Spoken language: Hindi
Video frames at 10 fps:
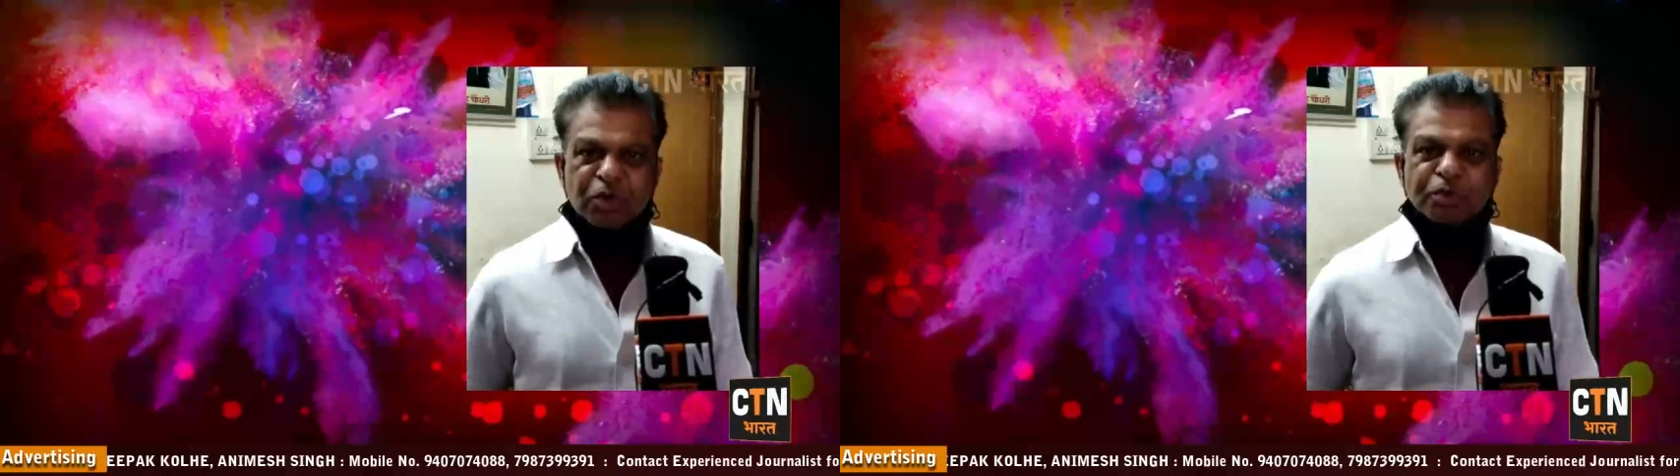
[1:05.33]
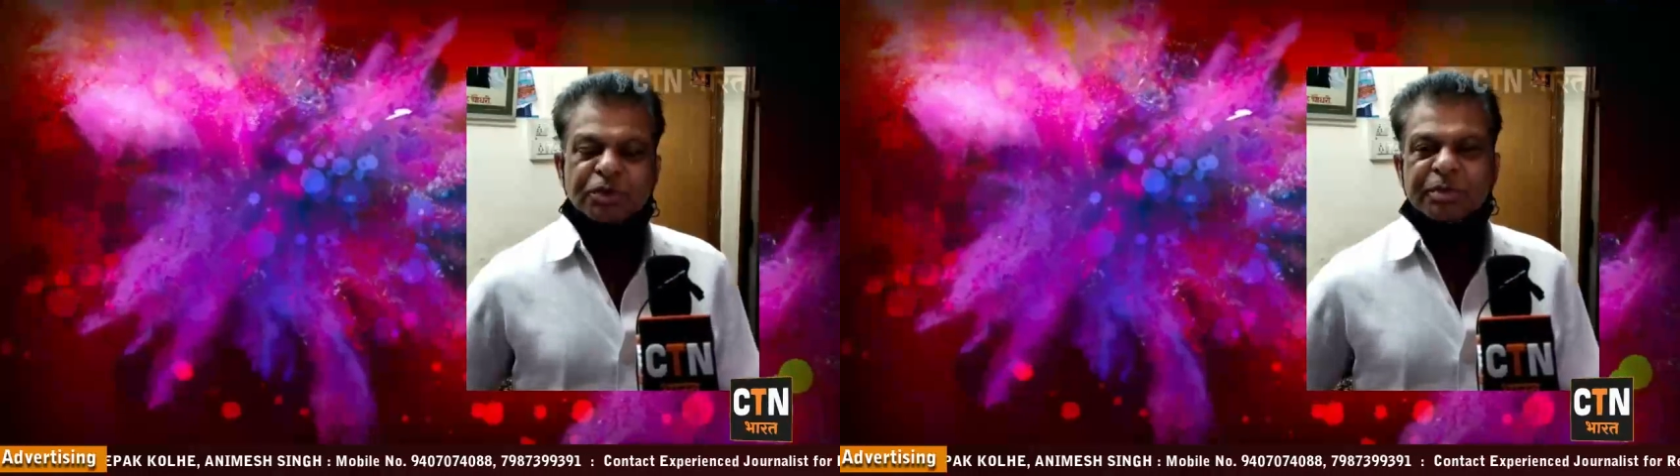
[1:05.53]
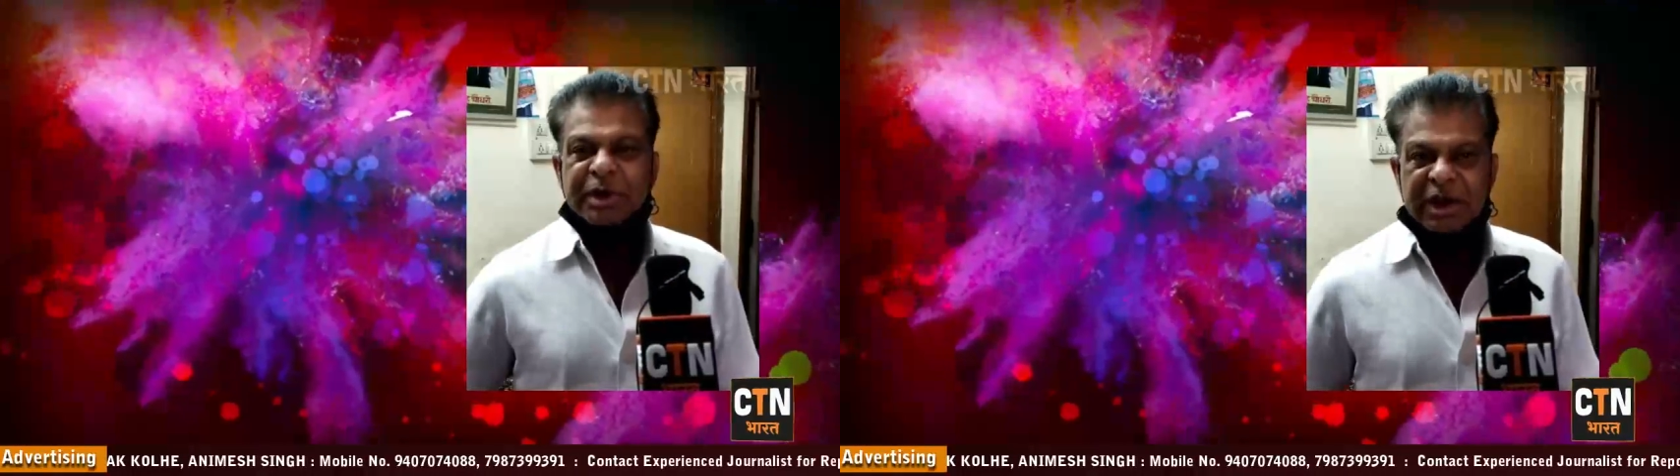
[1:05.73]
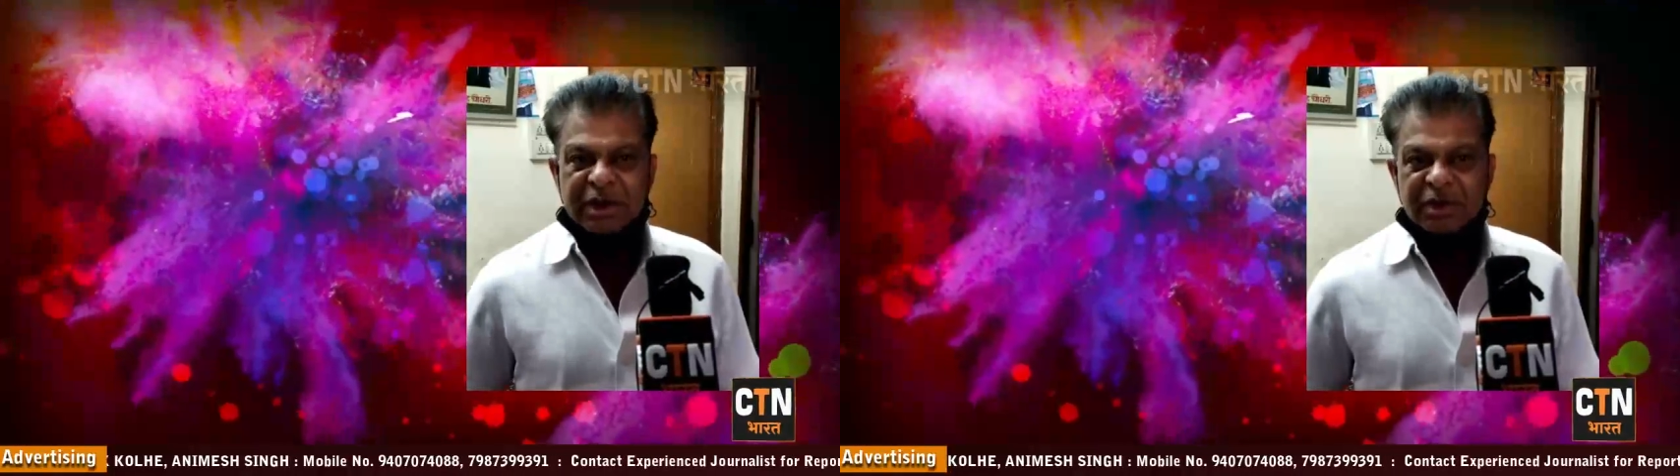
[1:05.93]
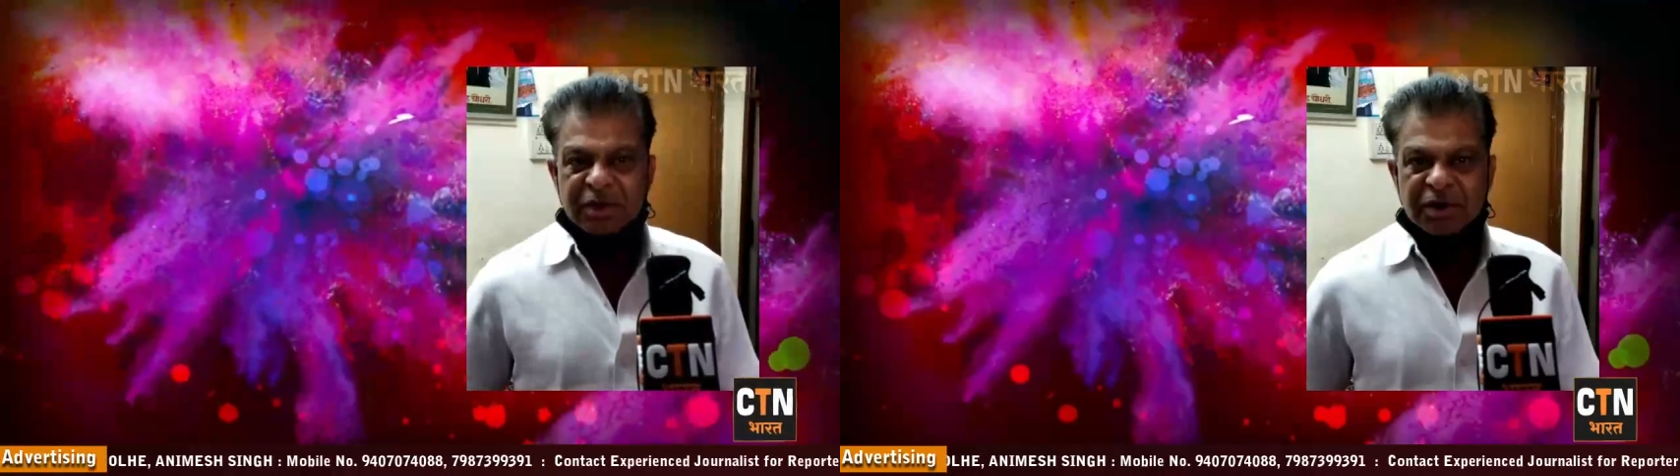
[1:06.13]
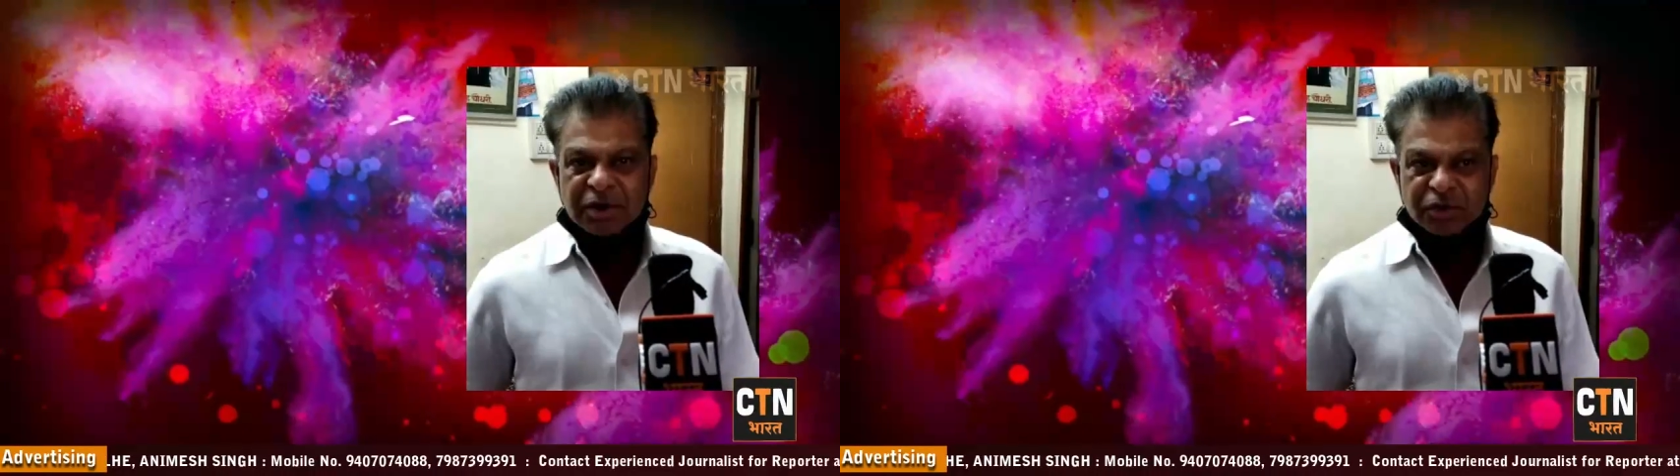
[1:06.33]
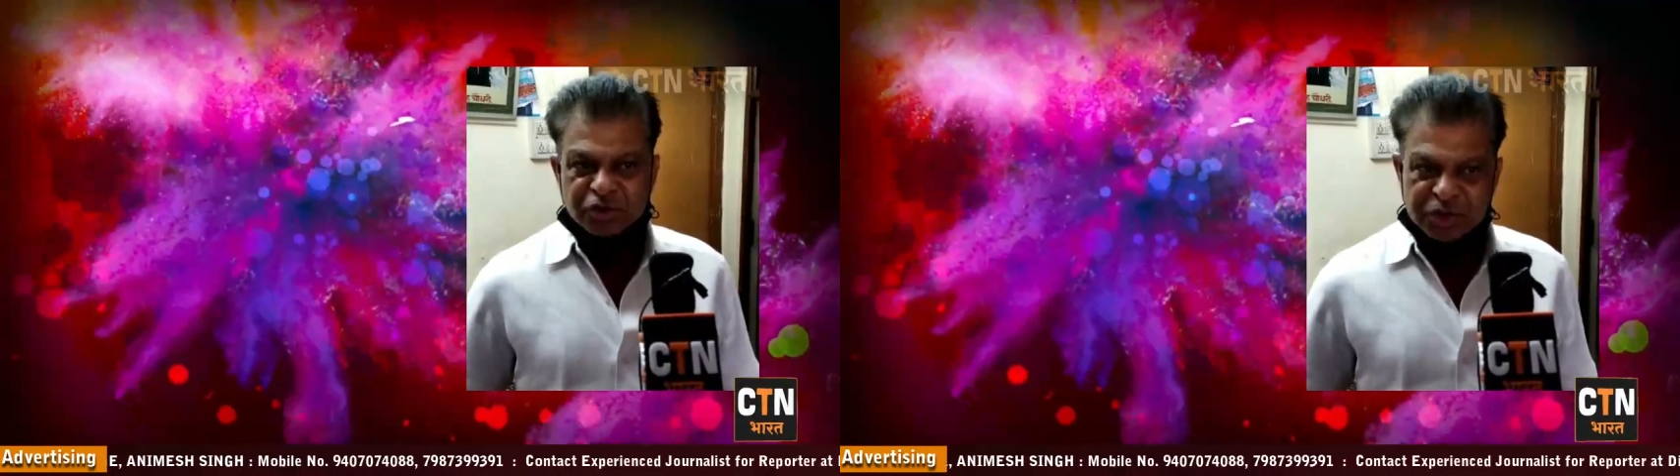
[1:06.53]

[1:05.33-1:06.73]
रूप से मनाएं